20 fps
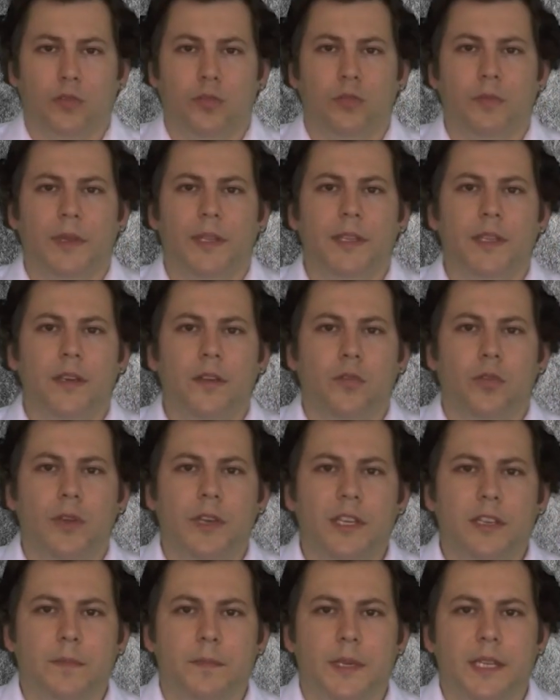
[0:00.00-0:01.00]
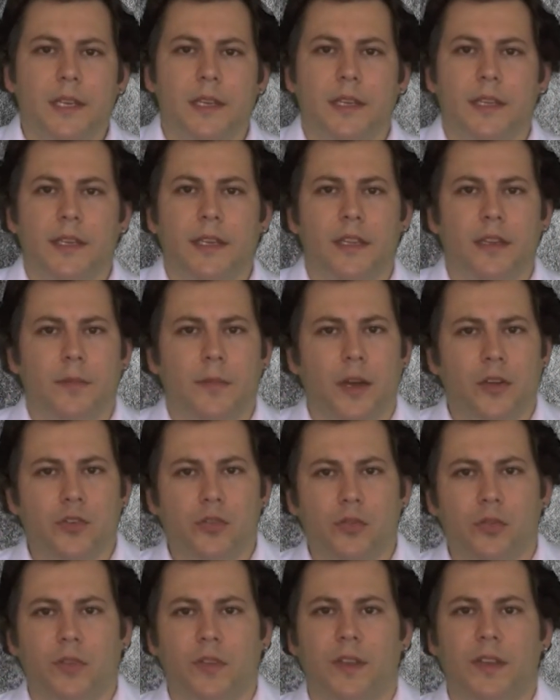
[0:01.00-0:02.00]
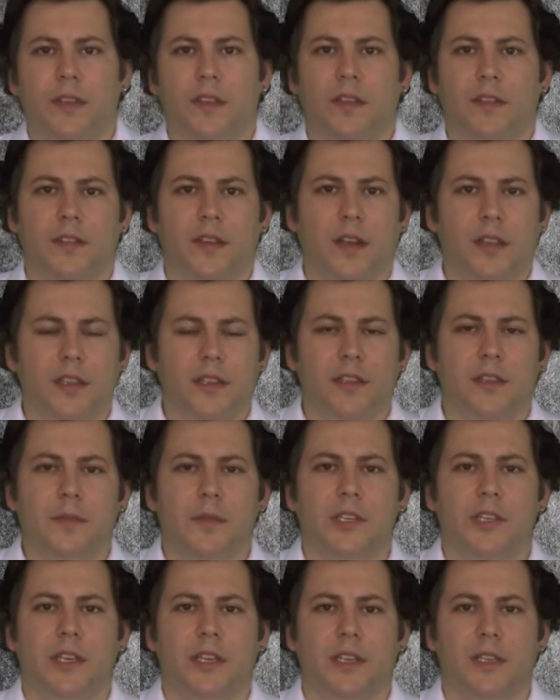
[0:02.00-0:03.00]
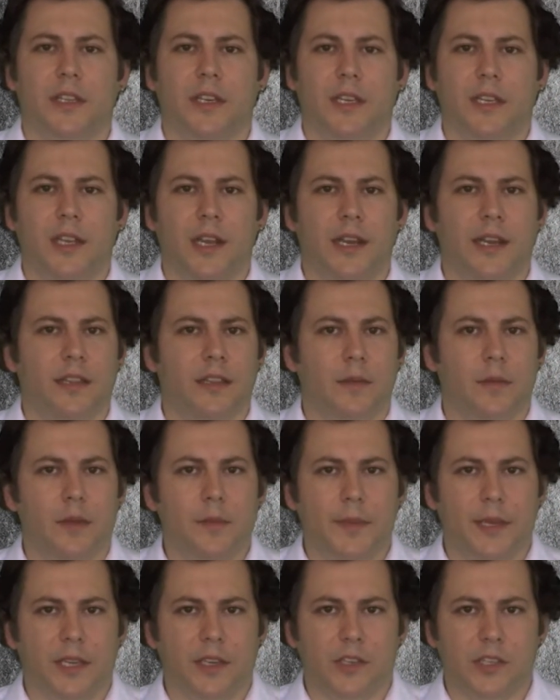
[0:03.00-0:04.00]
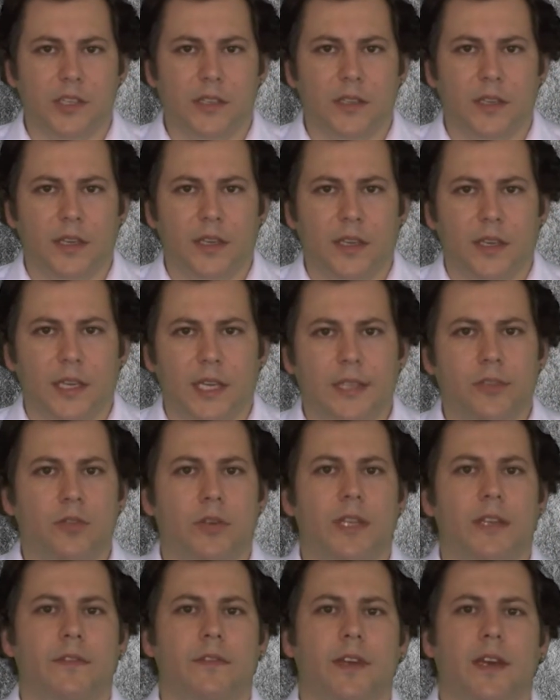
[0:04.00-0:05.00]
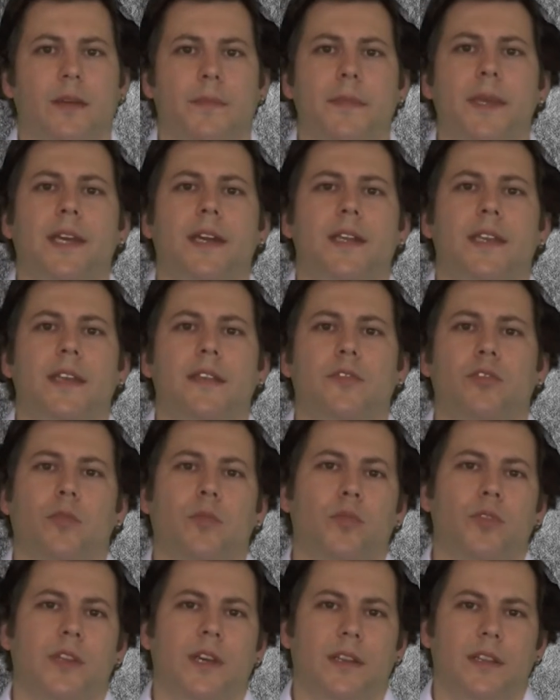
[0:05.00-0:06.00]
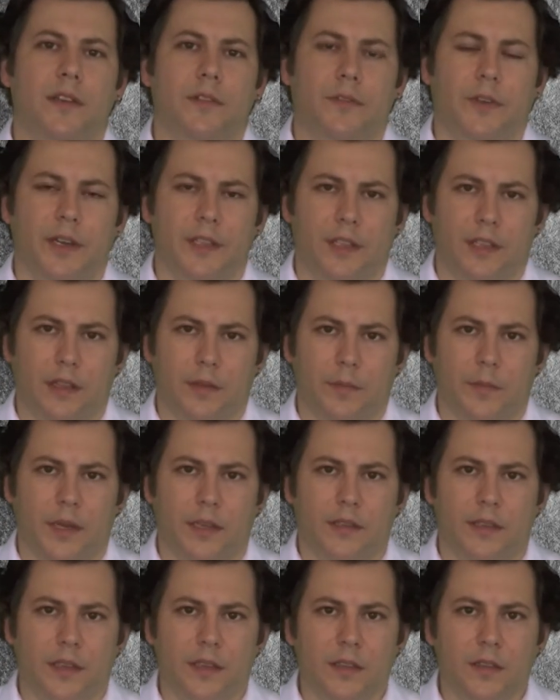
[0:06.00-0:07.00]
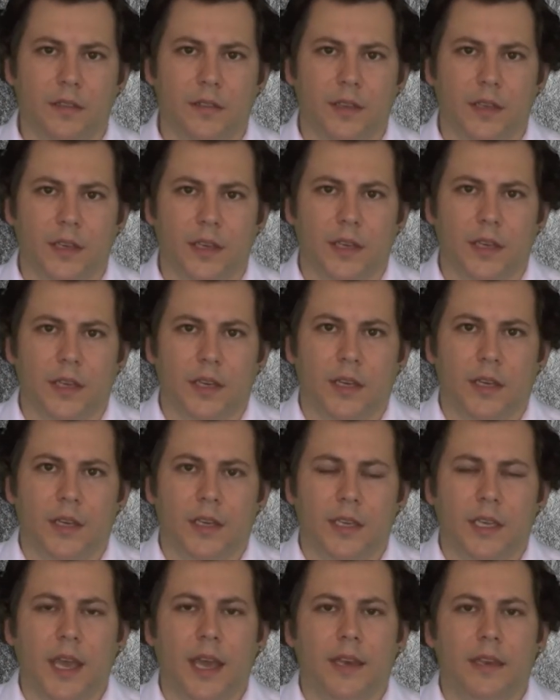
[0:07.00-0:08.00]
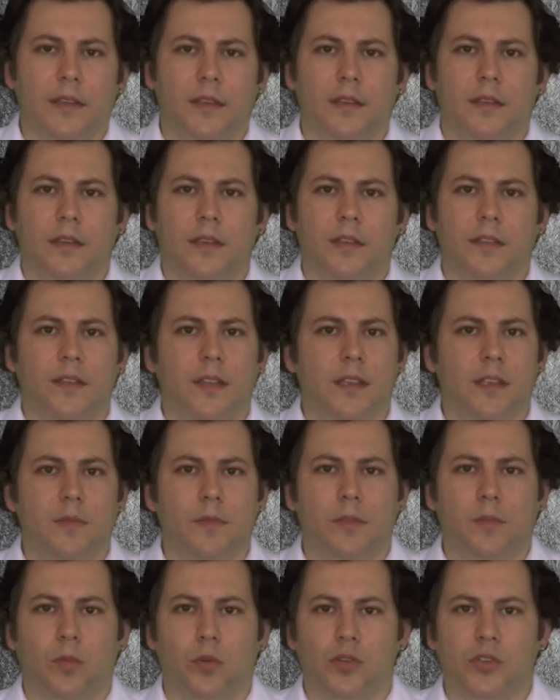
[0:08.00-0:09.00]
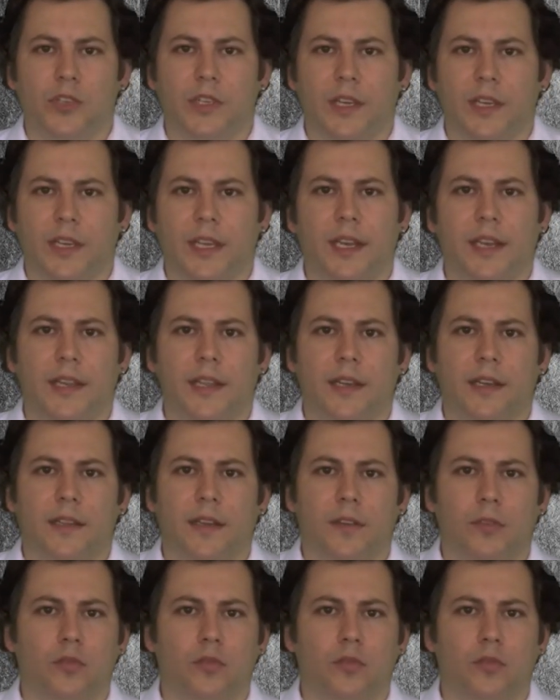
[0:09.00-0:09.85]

Rulmanları konik mil ya da manşon üzerinde sağlıklı bir şekilde ilerletebilmek için hidrolik veya mekanik somunlardan faydalanmaktayız. Yani istediğimiz boşluğa gelene kadar